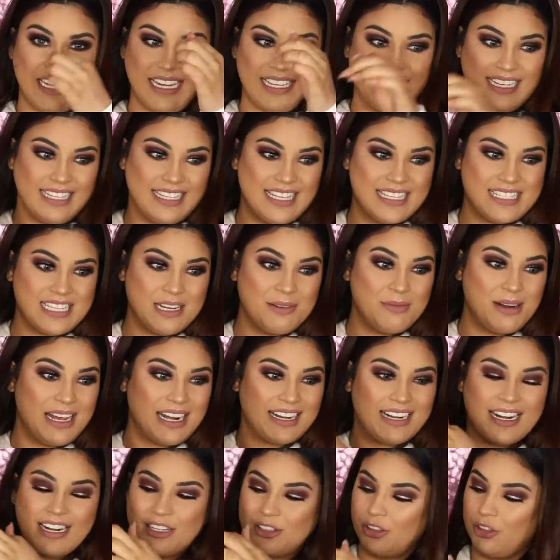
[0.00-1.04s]
Hay que
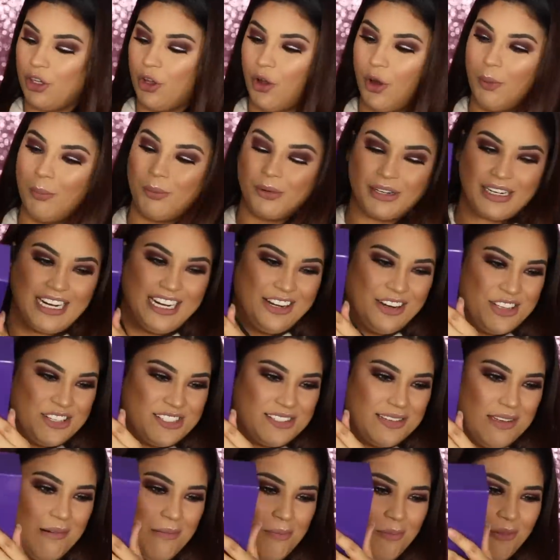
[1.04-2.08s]
desamarrar todo porque no
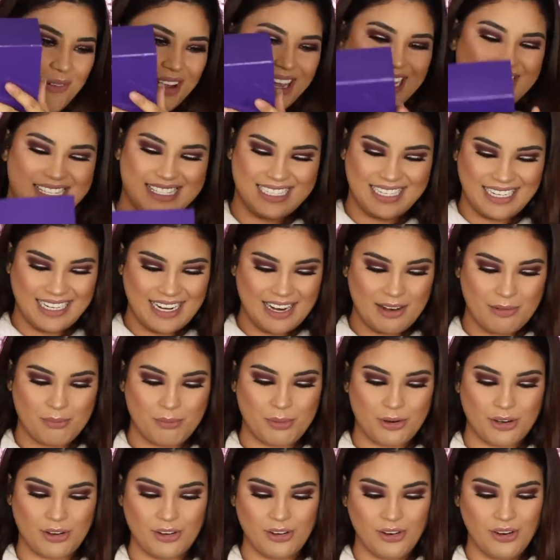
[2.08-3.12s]
se puede sacar
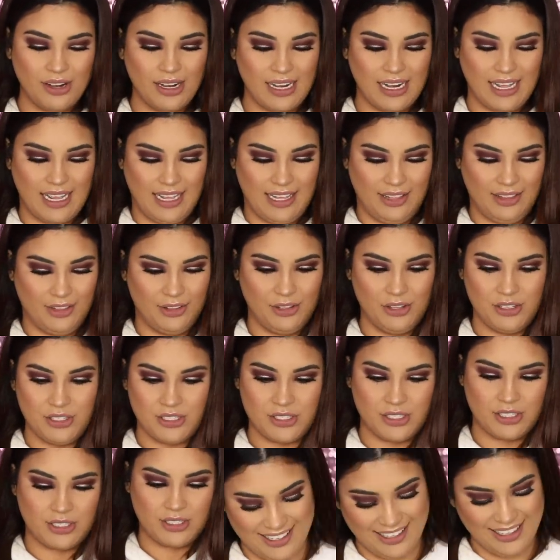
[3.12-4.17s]
por los lados.